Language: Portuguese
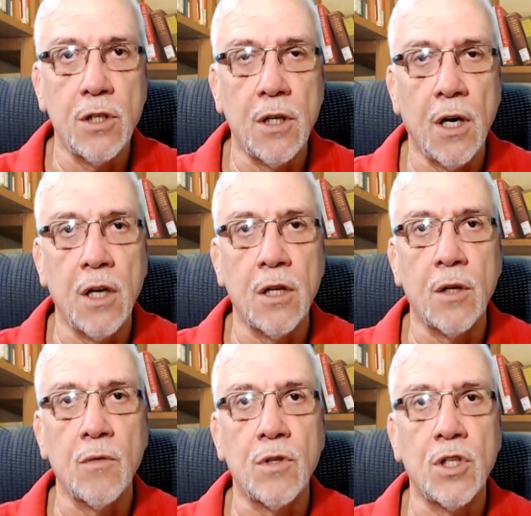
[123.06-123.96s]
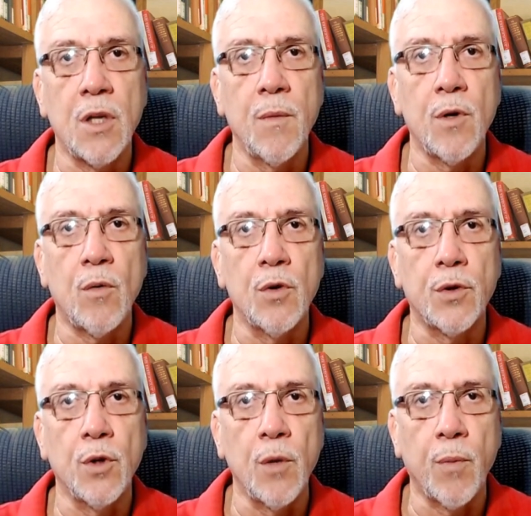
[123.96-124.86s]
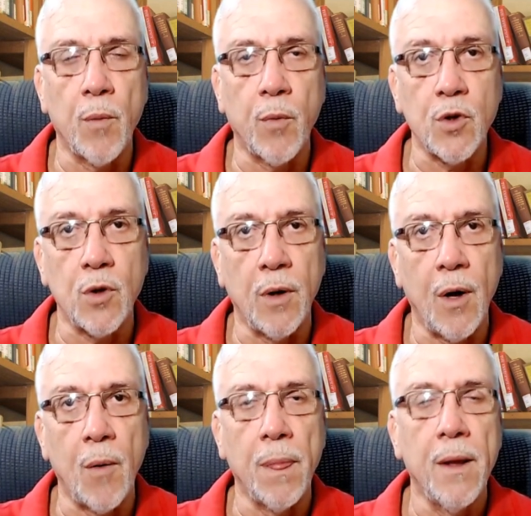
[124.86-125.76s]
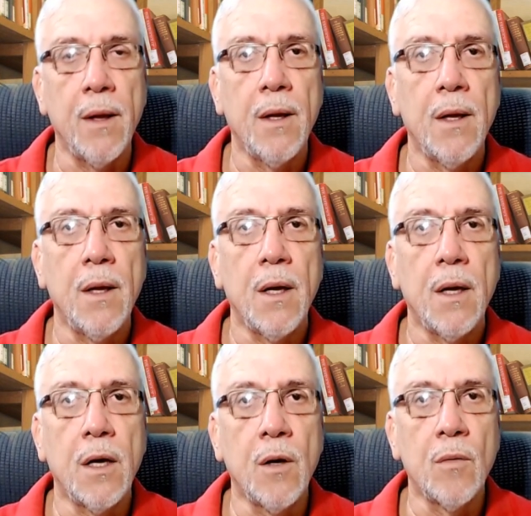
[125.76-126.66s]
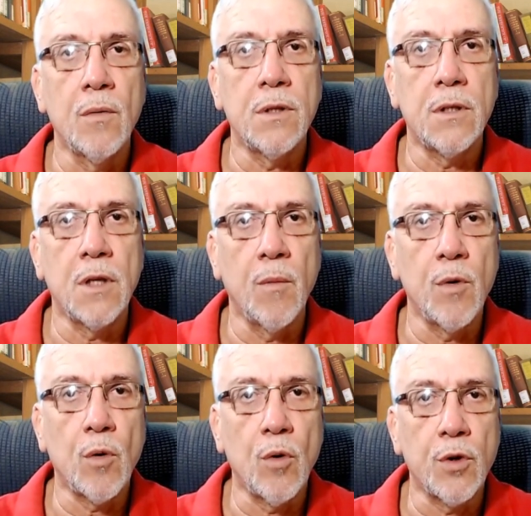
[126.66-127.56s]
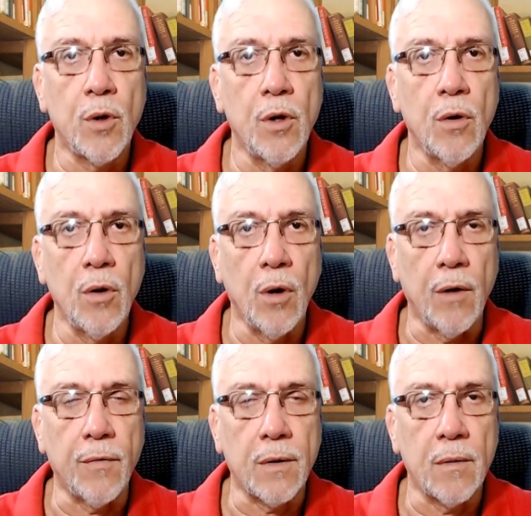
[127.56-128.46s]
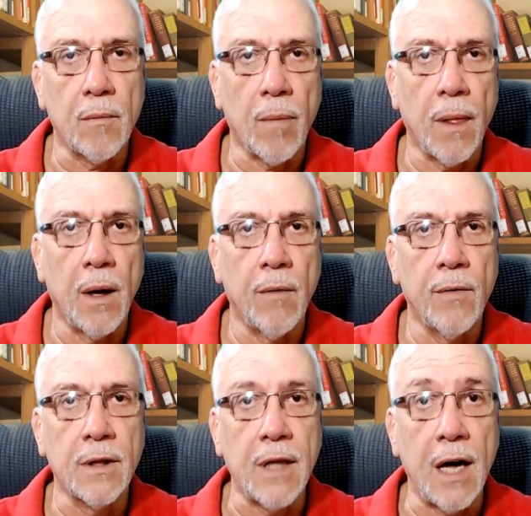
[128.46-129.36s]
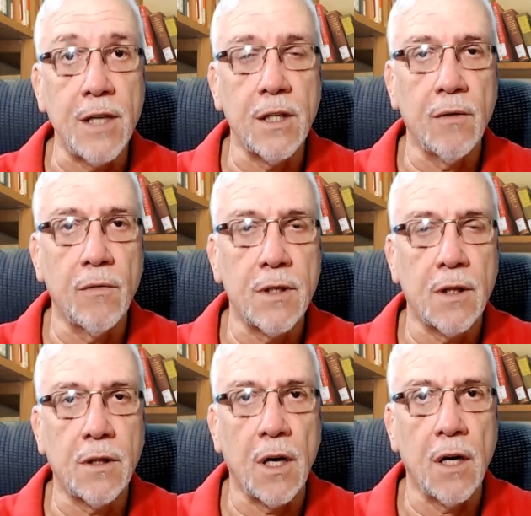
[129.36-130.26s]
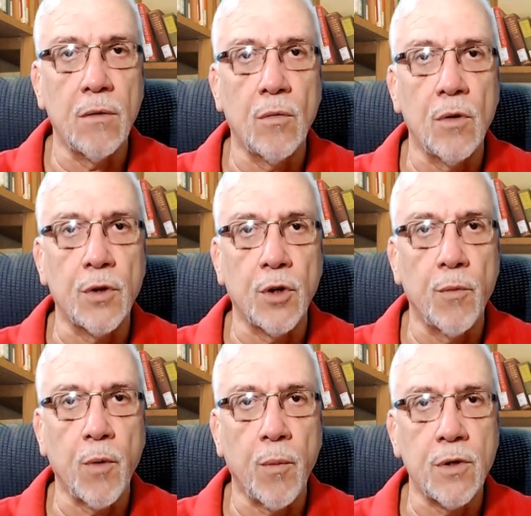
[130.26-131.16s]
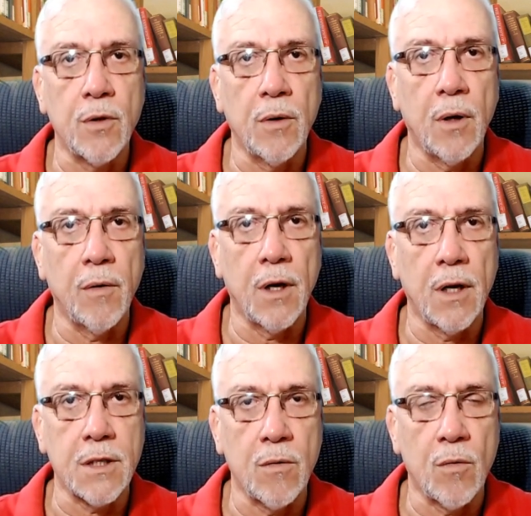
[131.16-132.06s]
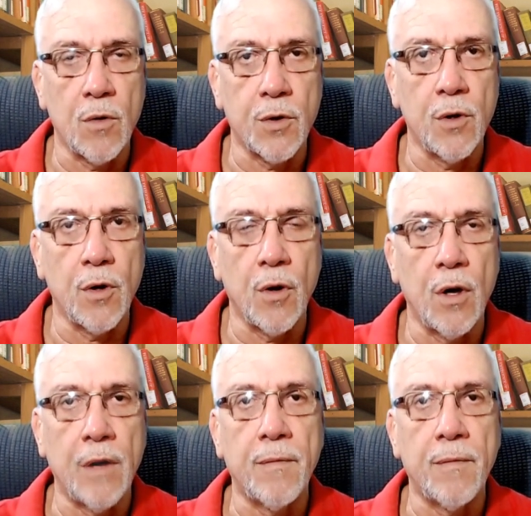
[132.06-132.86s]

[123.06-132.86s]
entre um sistema de controle proporcional e um sistema de controle on A vantagem que você tem do controle proporcional em relação ao controle on